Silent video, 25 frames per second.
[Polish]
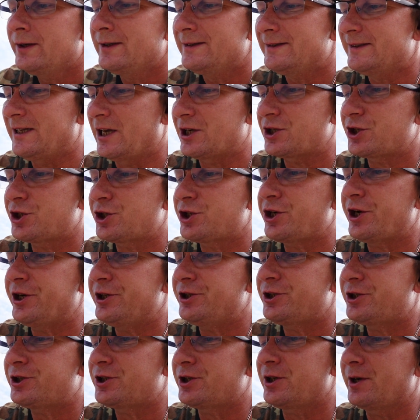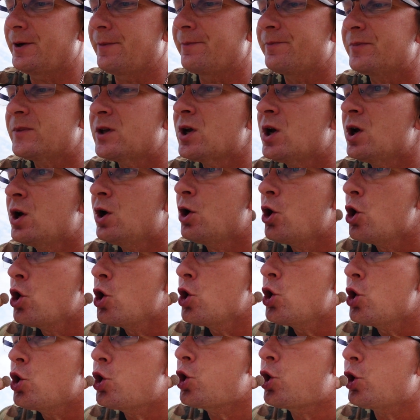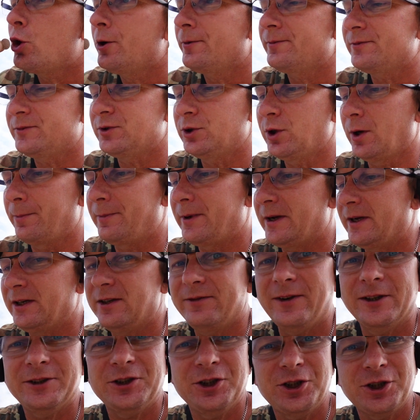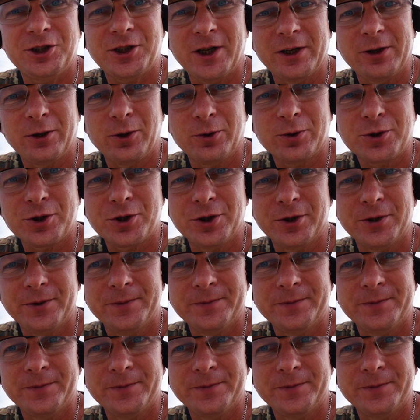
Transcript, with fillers: Na szczęście. Dobrej 20 groszy.